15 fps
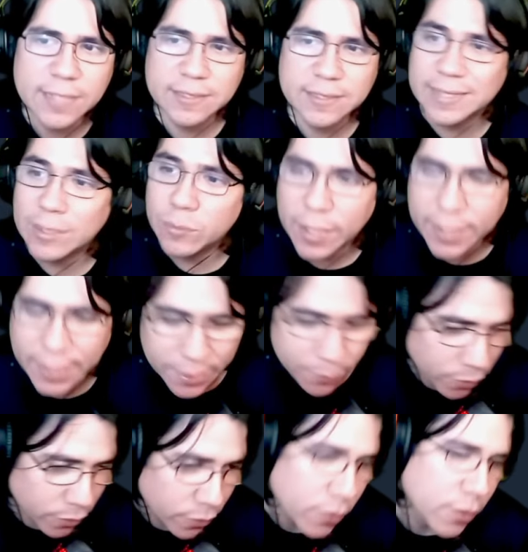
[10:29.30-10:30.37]
sea una
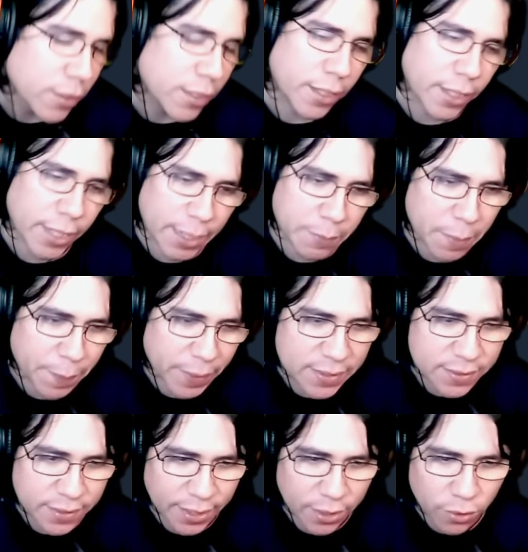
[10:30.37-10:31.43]
demo. Eh, me
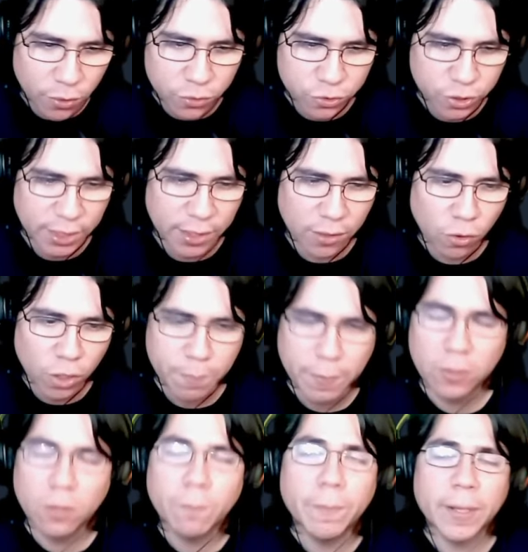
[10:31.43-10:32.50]
parece que los, que los
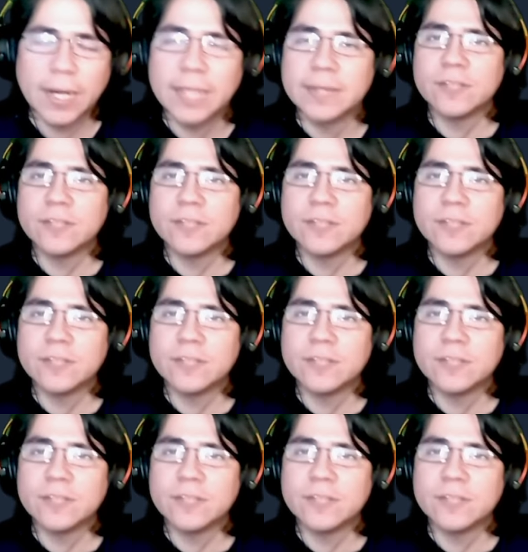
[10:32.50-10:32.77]
hispanoparlantes